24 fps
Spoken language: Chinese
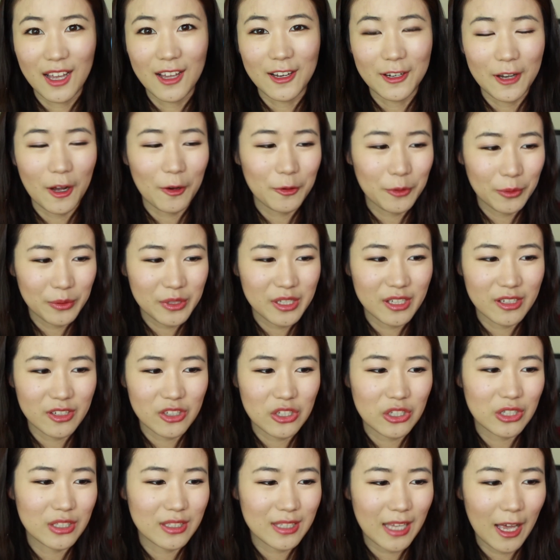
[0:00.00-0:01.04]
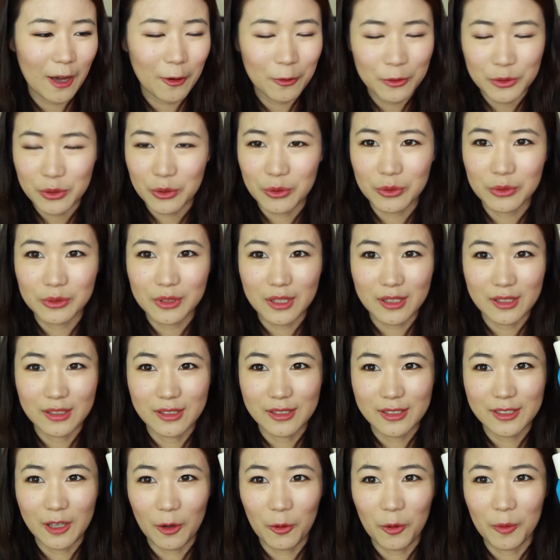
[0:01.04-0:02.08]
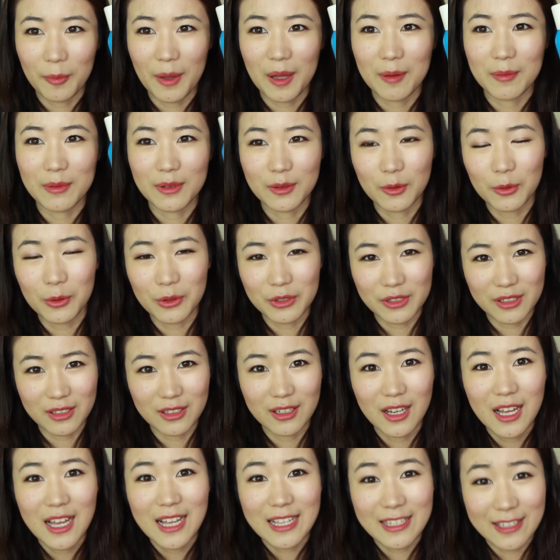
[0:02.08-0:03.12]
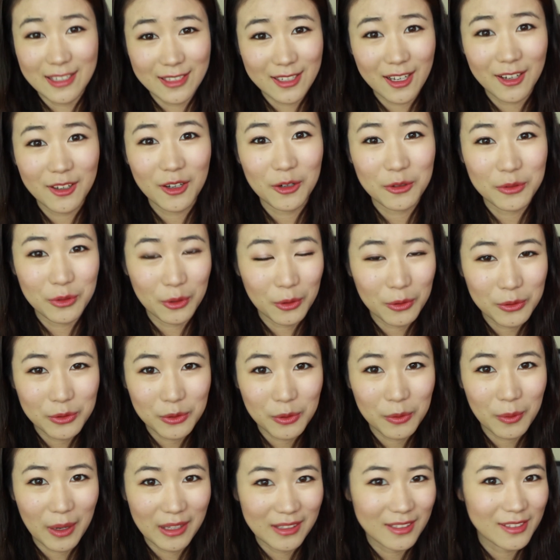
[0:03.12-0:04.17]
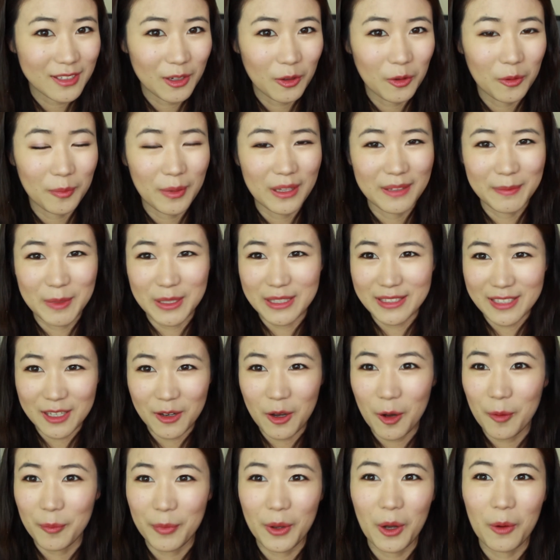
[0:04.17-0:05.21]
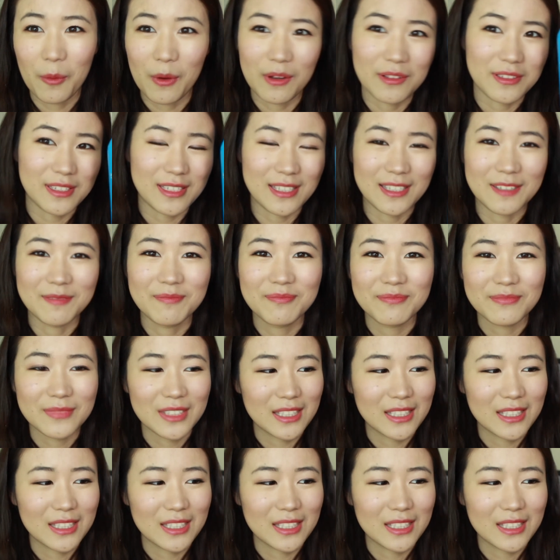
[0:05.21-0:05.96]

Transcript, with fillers: 然后尤其是在欧洲的小伙伴们，或者即将要去欧洲玩的小伙伴们，千万不要忘记